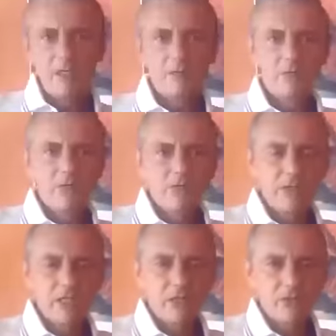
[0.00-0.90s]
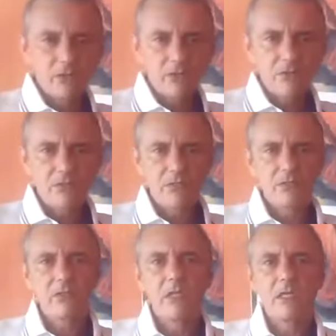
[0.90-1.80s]
Bom dia a todos.
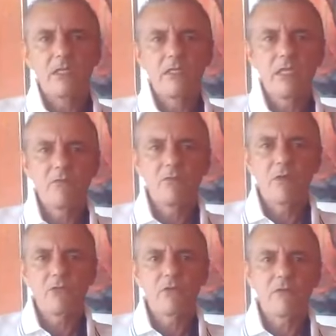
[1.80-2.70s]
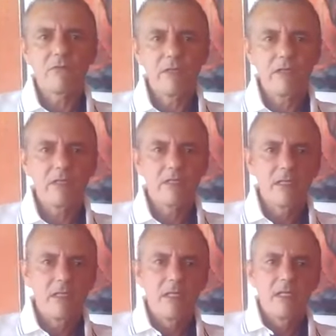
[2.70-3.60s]
Aqui estamos mais uma vez
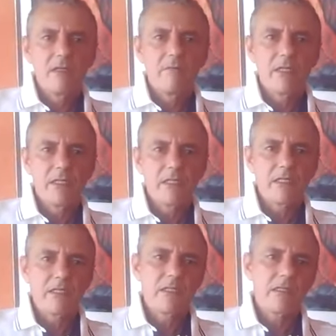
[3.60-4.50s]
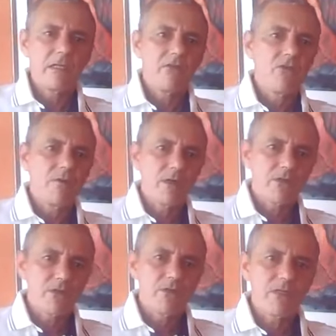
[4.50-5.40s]
para trazer
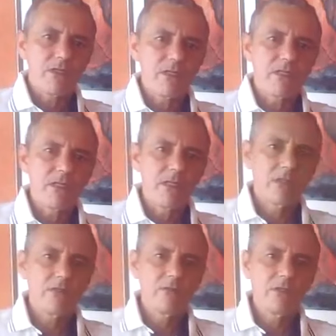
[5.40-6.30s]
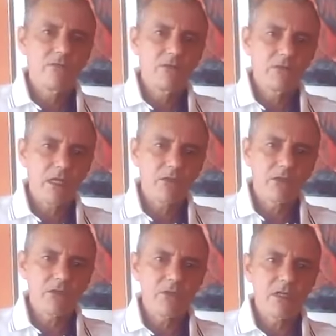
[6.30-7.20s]
informações acerca do que nos falam os
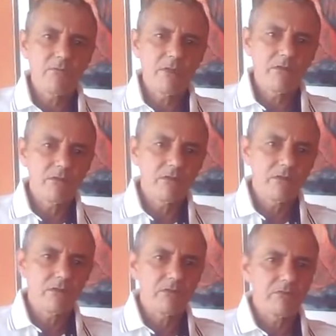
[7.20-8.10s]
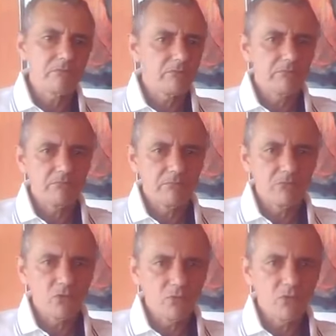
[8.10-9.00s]
nossos amigos
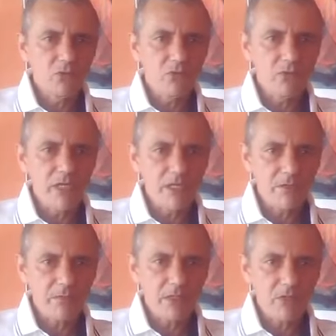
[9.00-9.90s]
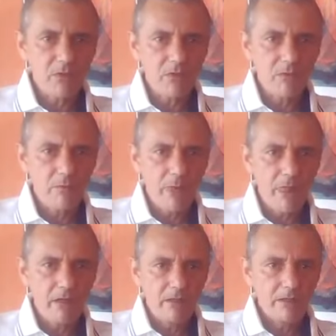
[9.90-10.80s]
do mundo espiritual,
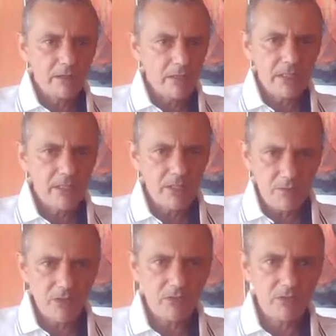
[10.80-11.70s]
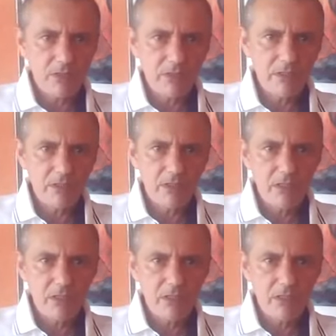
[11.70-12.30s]
guias, mentores.